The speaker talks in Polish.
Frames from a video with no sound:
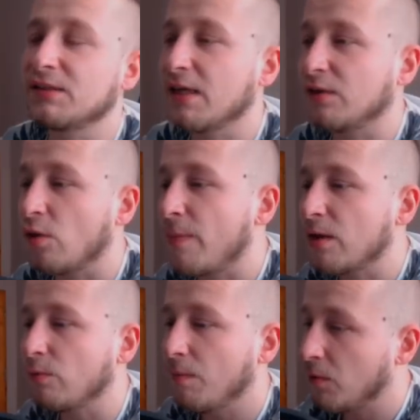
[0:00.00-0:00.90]
cię
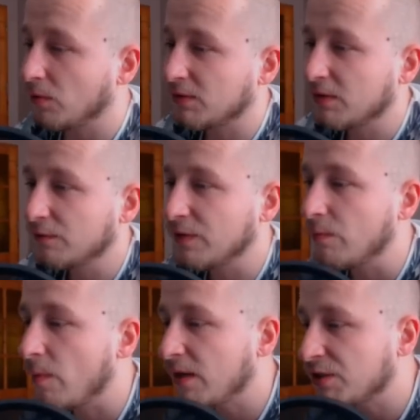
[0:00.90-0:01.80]
dopadłem, Molt, w tym
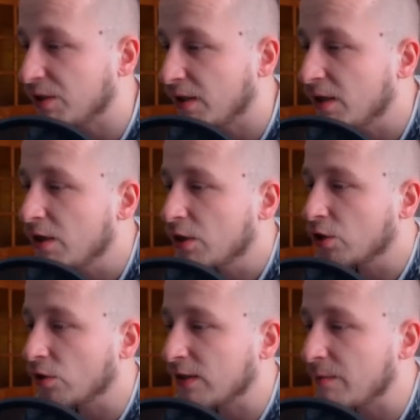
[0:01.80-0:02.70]
momencie
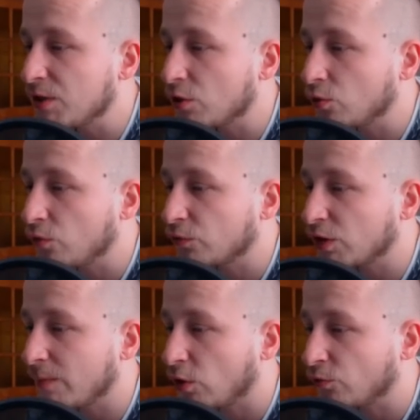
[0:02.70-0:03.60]
horda minionów,
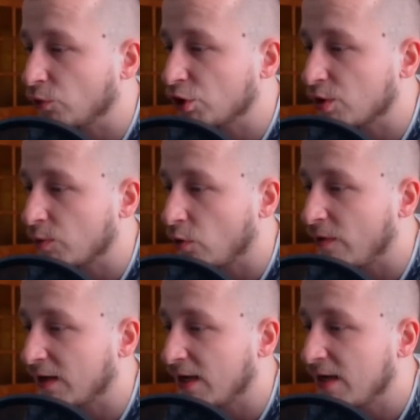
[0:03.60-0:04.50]
żeby odwrócić szybko
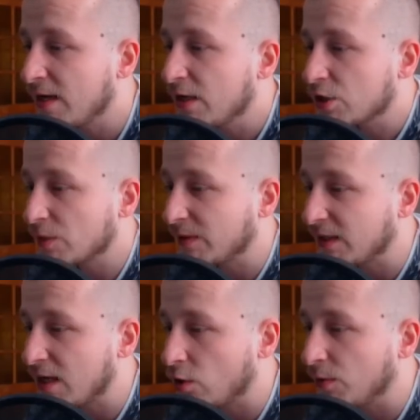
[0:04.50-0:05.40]
uwagę, żeby
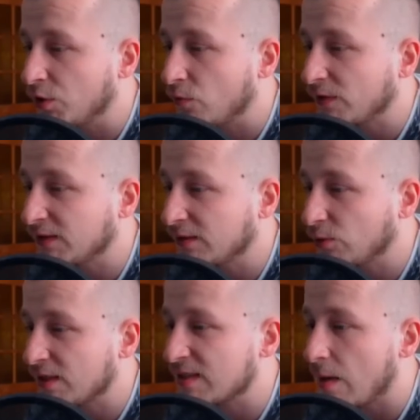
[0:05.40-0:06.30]
ten goblinów, a niestety
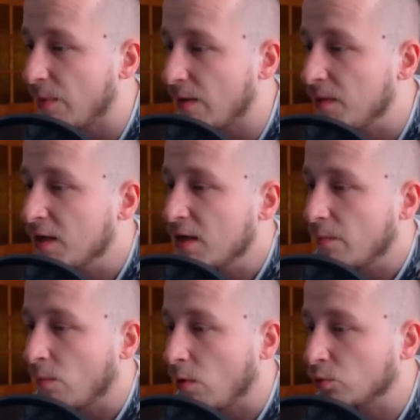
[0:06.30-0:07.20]
tutaj zapem,
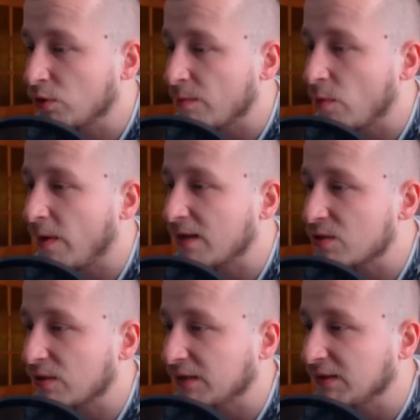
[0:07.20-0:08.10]
Molt to miał
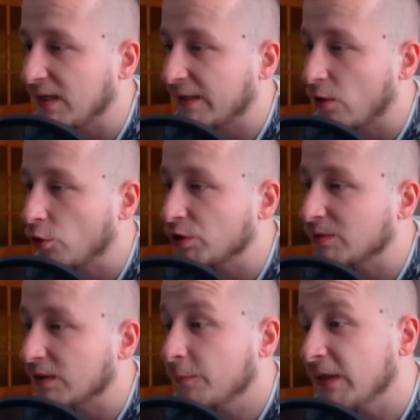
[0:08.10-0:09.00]
bardzo tani deck,
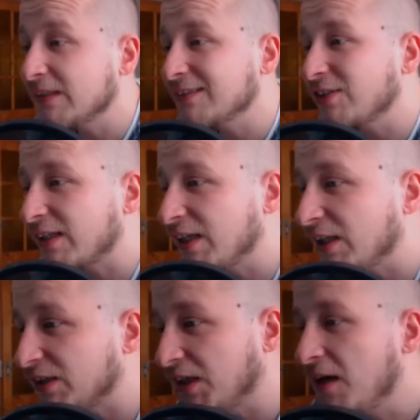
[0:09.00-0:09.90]
800,
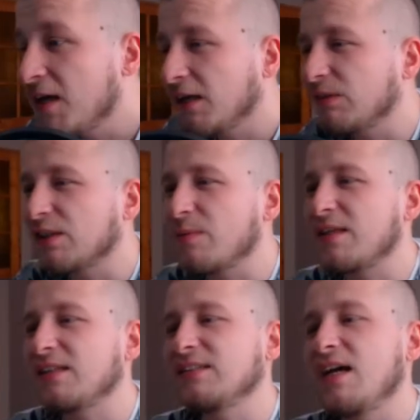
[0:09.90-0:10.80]
540 i myślę sobie
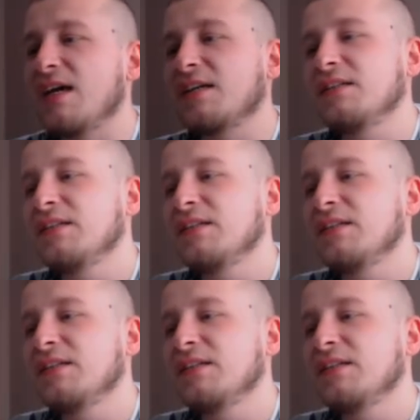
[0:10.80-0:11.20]
teraz tak,